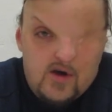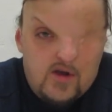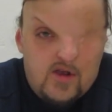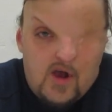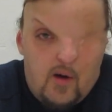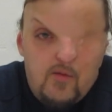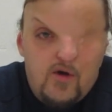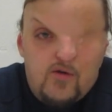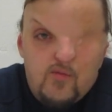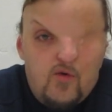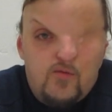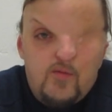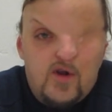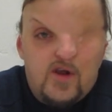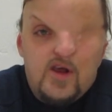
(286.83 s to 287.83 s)
Damit
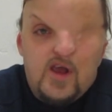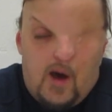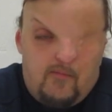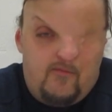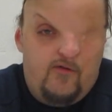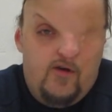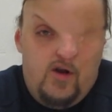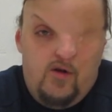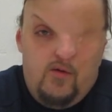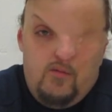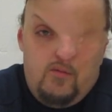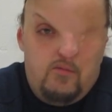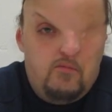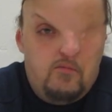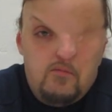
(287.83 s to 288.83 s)
muss man sich
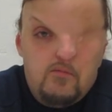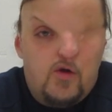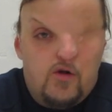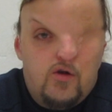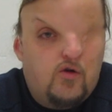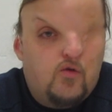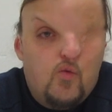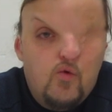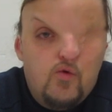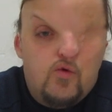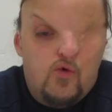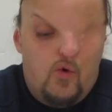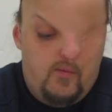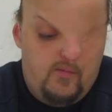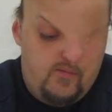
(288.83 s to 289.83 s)
abfinden. Das ist gut
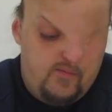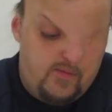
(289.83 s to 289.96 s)
so.